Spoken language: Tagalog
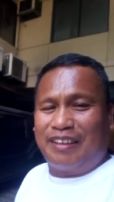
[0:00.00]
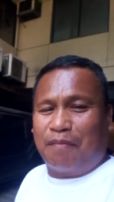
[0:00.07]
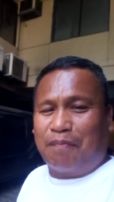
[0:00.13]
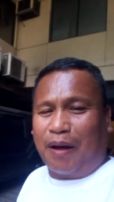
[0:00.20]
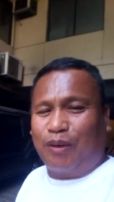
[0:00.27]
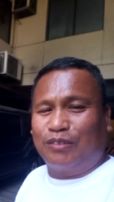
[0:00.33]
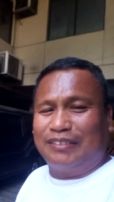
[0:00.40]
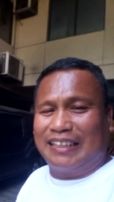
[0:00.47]

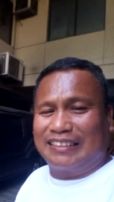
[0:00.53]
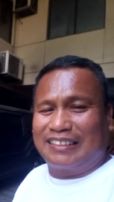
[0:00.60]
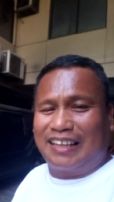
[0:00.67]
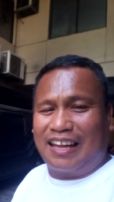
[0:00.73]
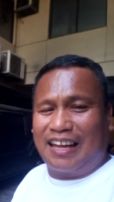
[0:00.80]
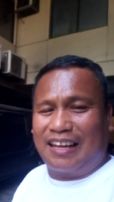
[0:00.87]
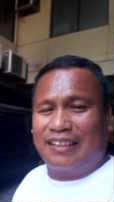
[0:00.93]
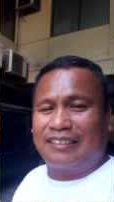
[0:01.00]
pagod na
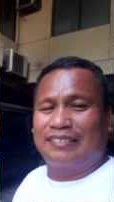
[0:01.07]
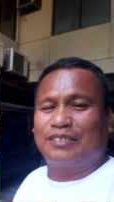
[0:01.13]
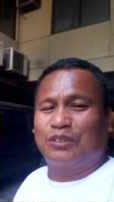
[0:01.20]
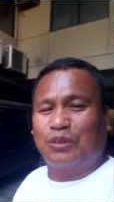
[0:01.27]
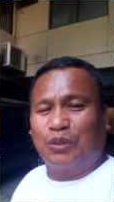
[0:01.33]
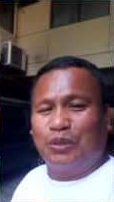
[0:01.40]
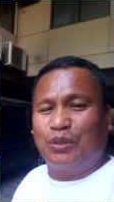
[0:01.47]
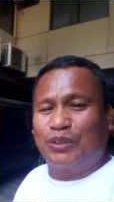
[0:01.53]
sila,
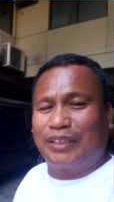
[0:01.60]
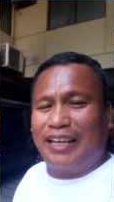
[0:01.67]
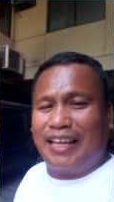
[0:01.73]
tutulog na